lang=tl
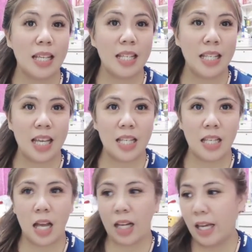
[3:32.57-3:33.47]

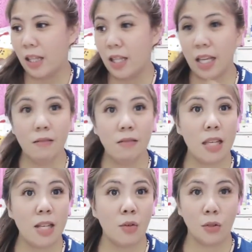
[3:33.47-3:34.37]
isa-isa kahit na
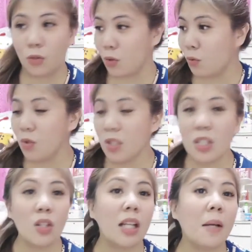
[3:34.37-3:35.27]
hindi in order kung
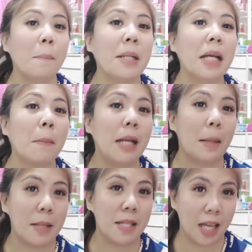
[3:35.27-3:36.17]
sino na lang ang
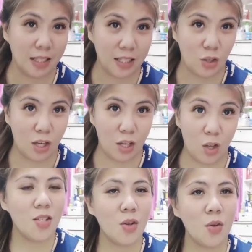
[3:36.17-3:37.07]
pinakamalapit sa akin dito
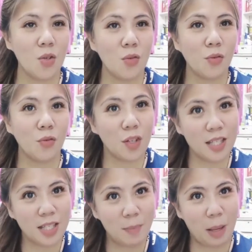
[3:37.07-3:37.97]
ngayon. So, yung
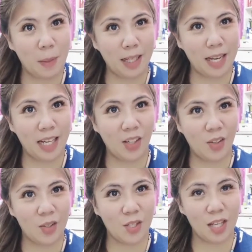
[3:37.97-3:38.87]
first na ipapakilala ko
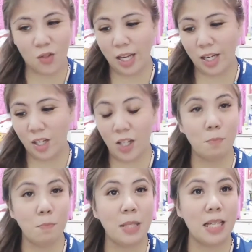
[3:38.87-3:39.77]
sa inyo dahil siya
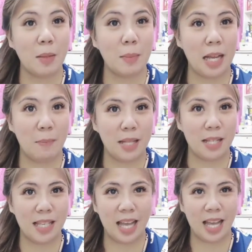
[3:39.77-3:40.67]
yung
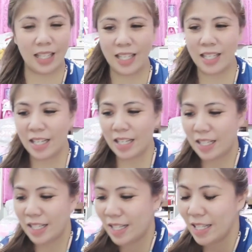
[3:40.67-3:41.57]
pinakamalapit sa akin
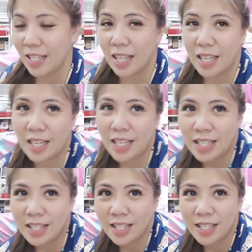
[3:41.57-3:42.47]
is
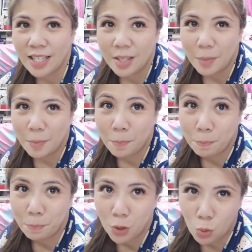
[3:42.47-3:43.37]
this
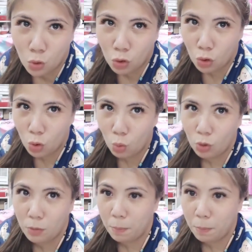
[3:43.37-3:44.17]
cute, cute